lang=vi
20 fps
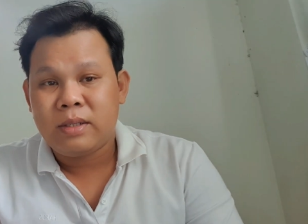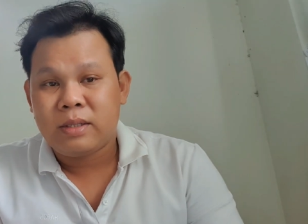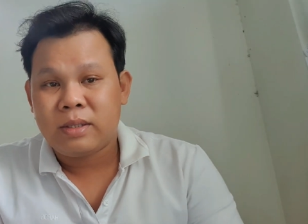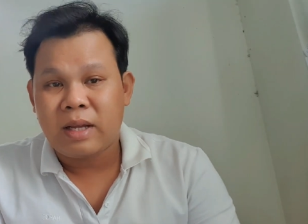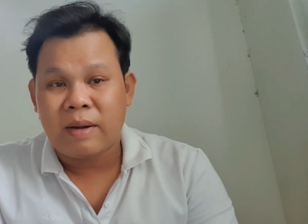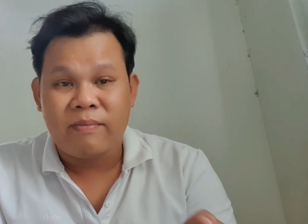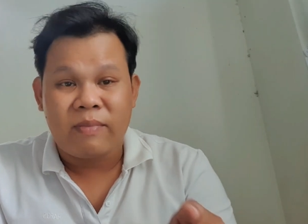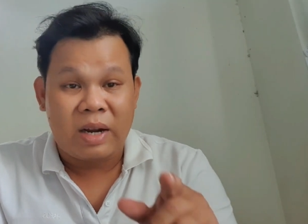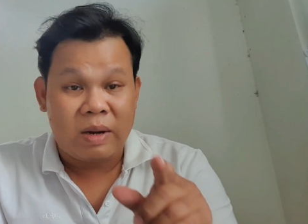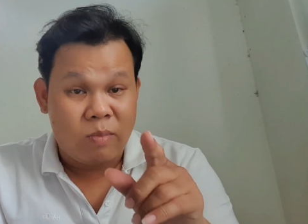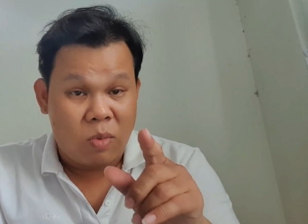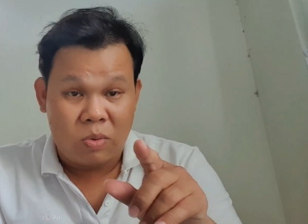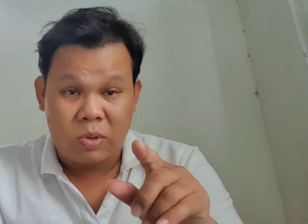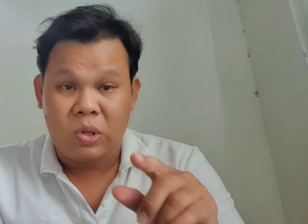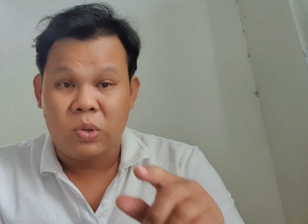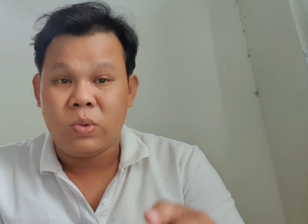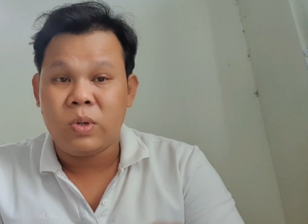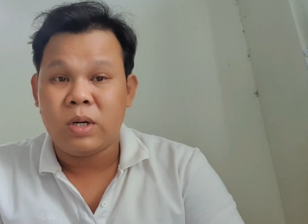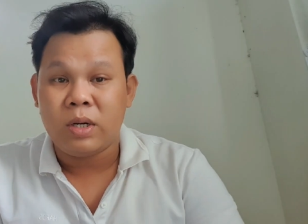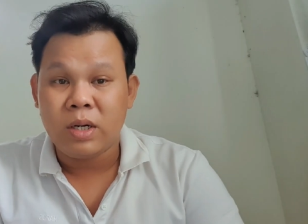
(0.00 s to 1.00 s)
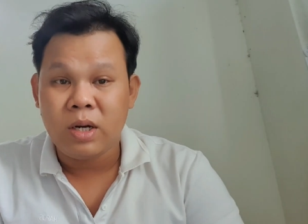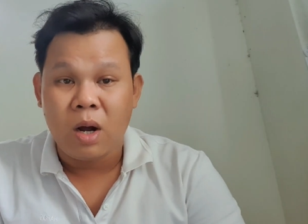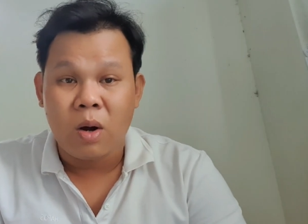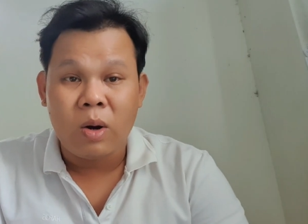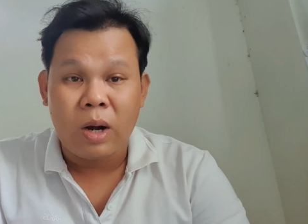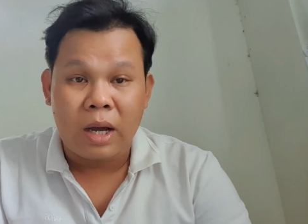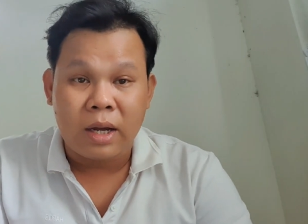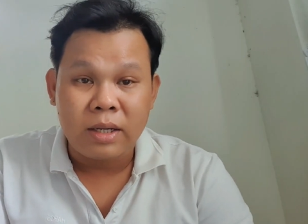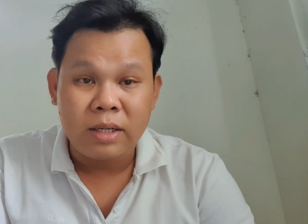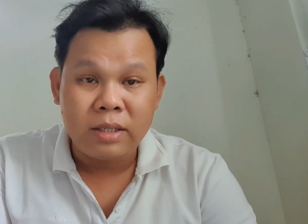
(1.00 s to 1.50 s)
tầm khoảng một triệu rưỡi độ
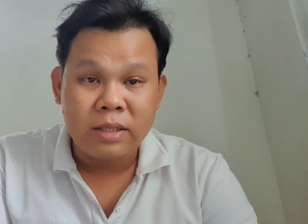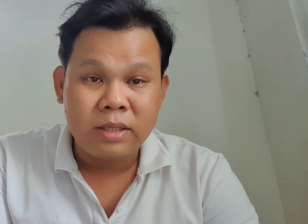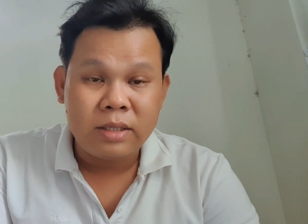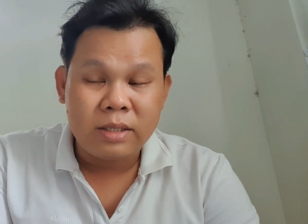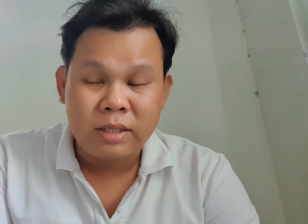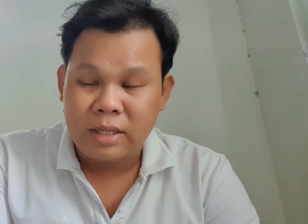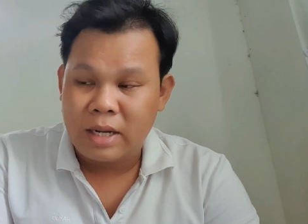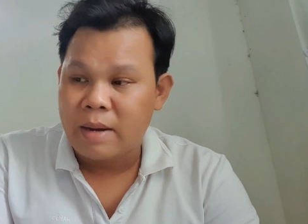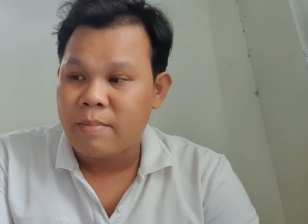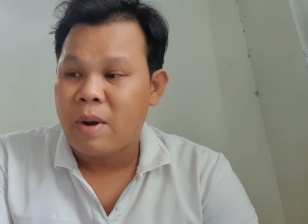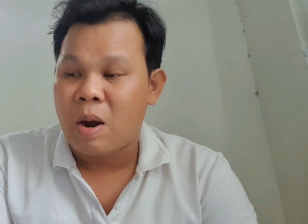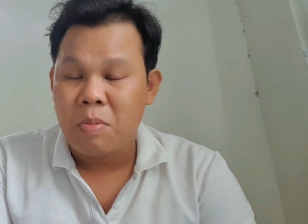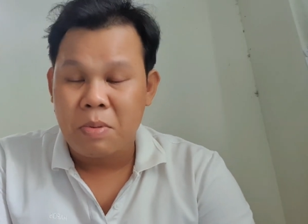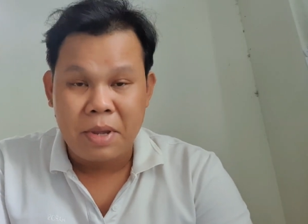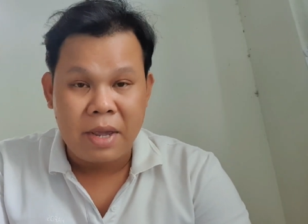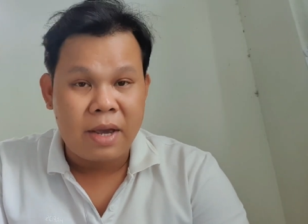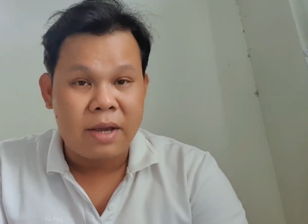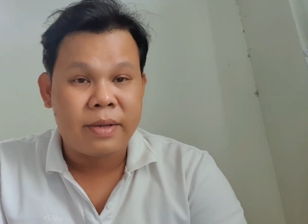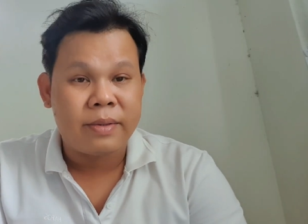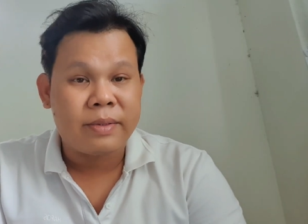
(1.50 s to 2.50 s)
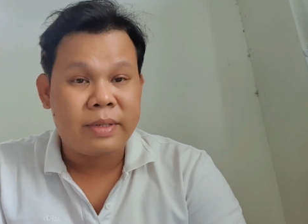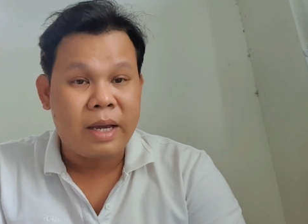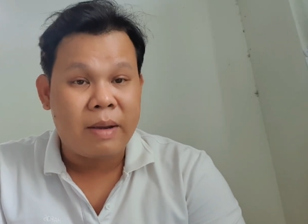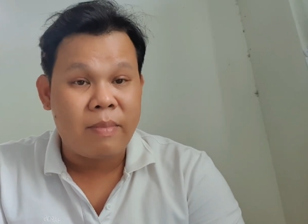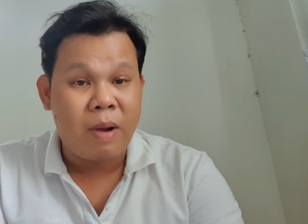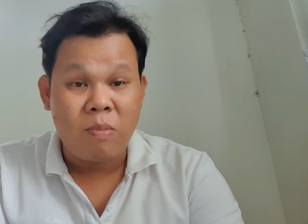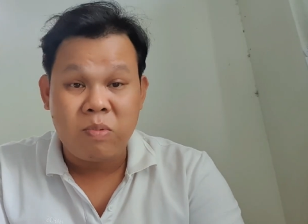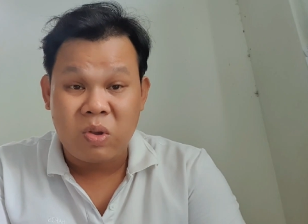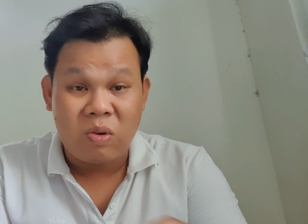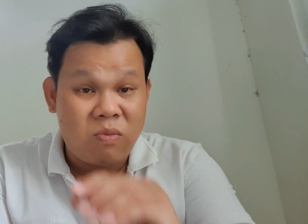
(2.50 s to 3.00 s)
lợi gam ốc nha
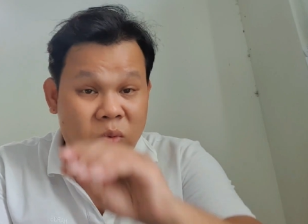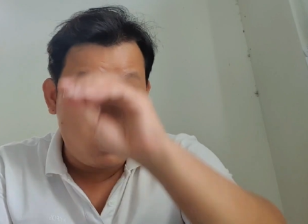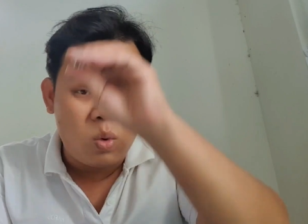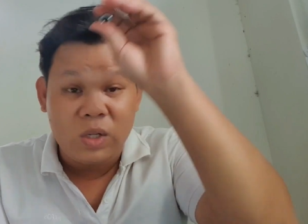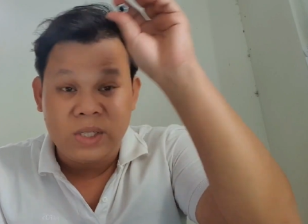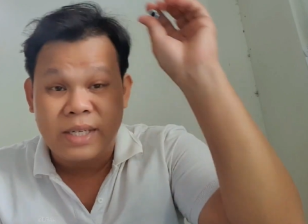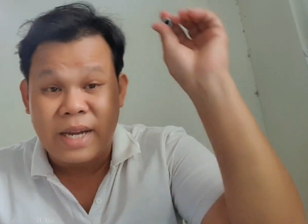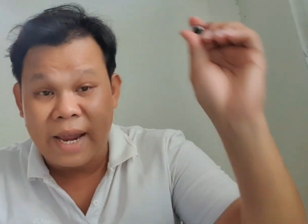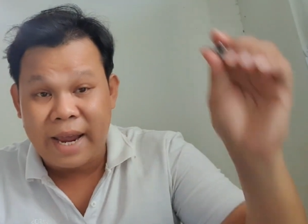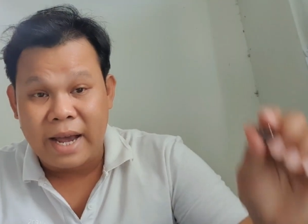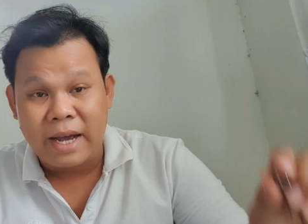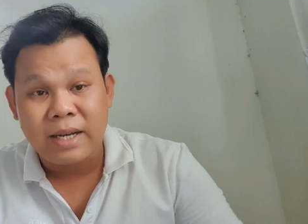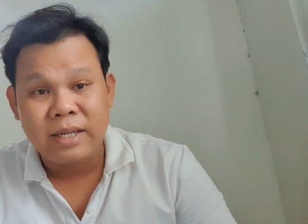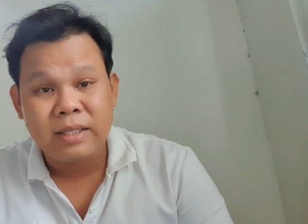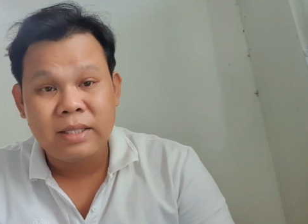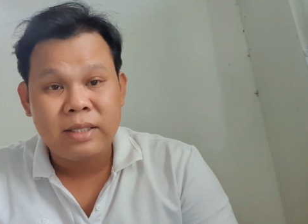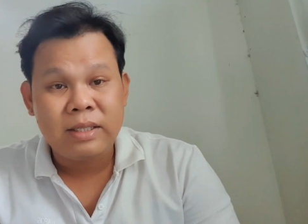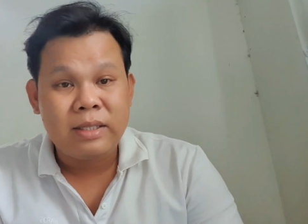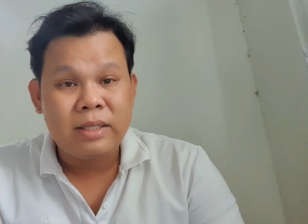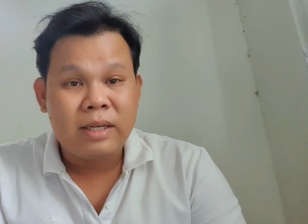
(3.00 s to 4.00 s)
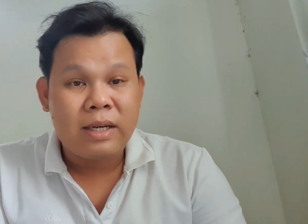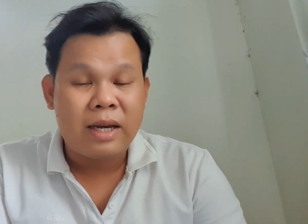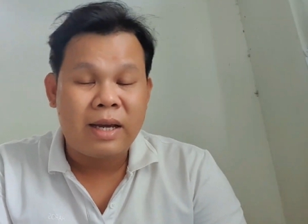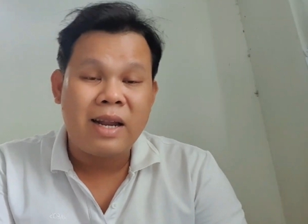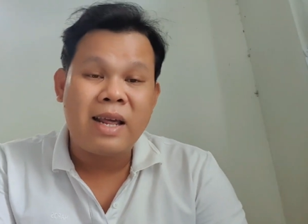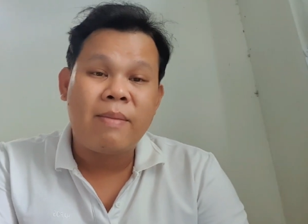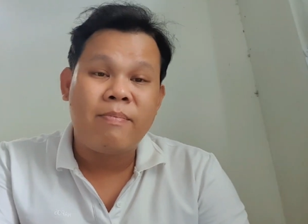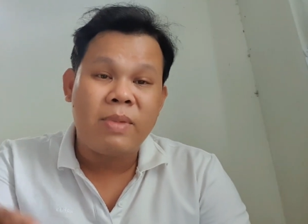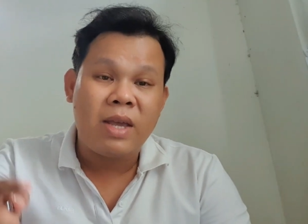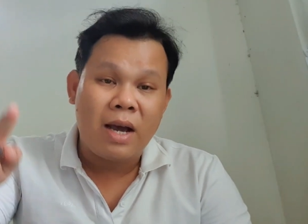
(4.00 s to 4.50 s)
gam ốc cho full xe anh
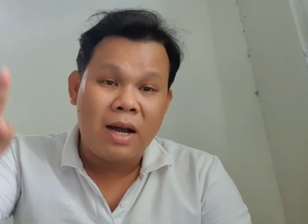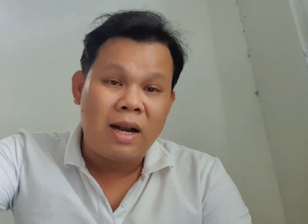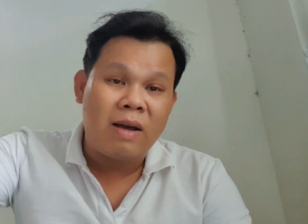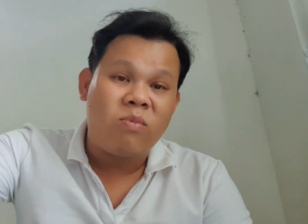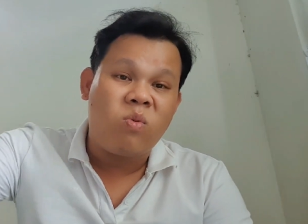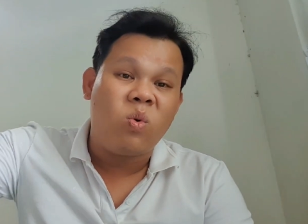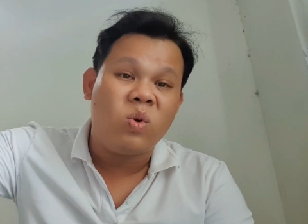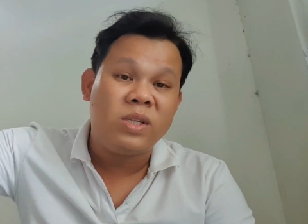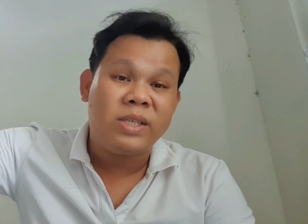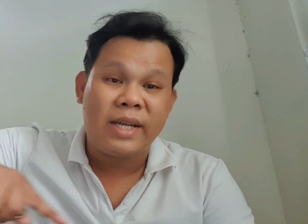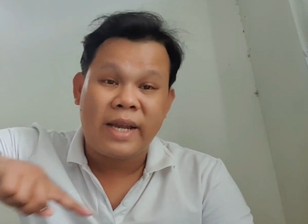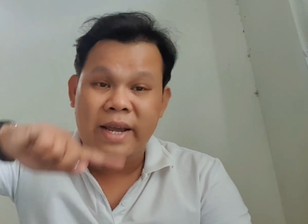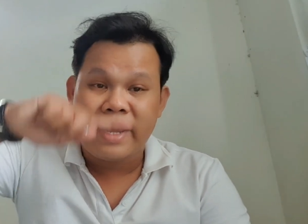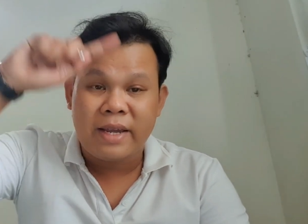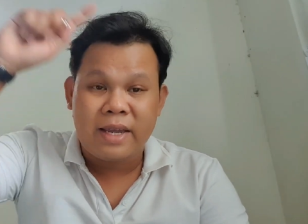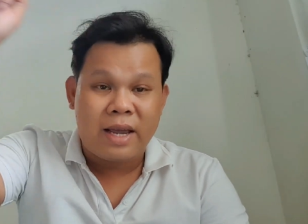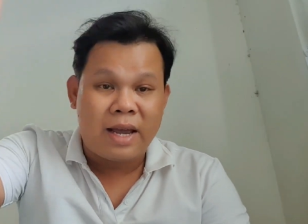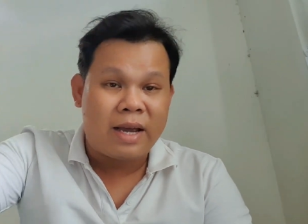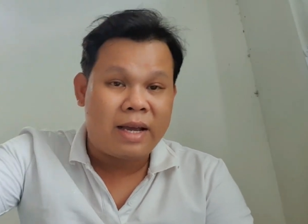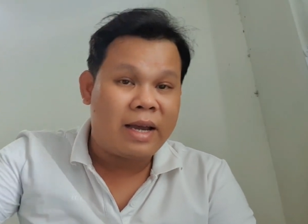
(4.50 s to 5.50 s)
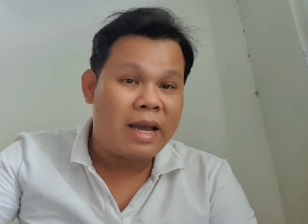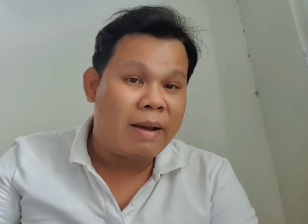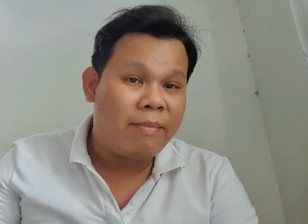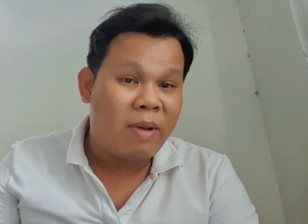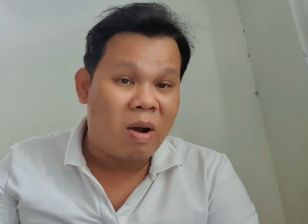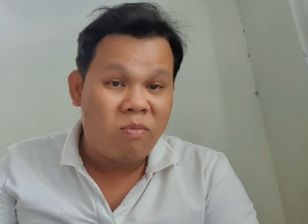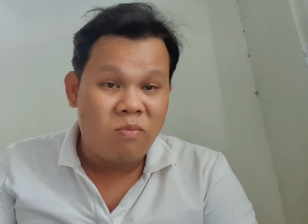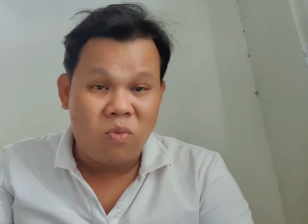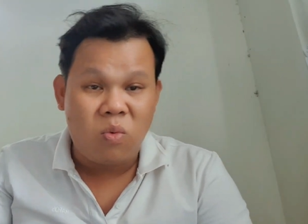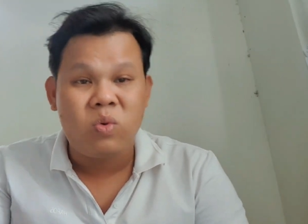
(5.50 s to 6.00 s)
em nhớ là full xe nha gam
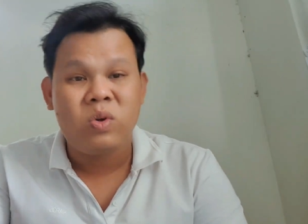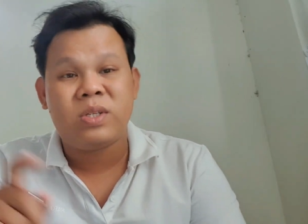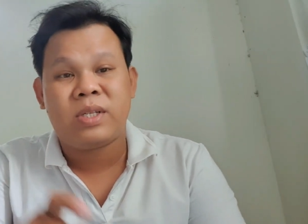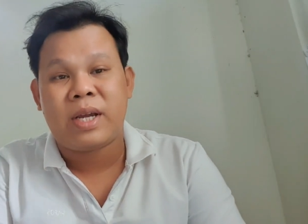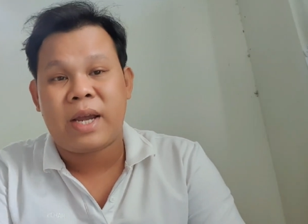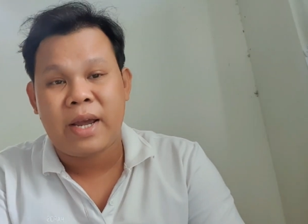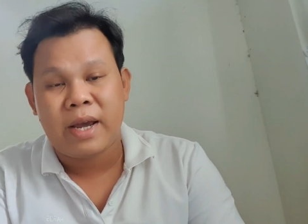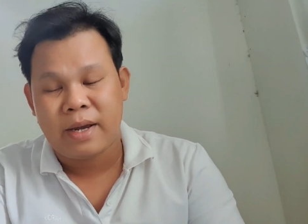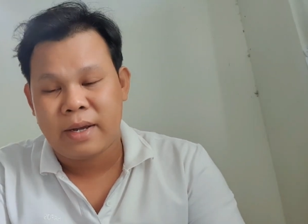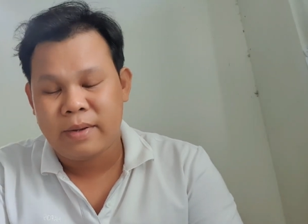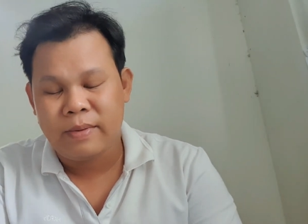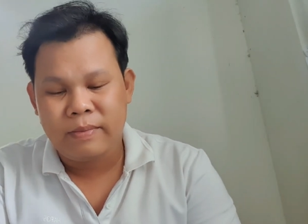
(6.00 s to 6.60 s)
ốc full xe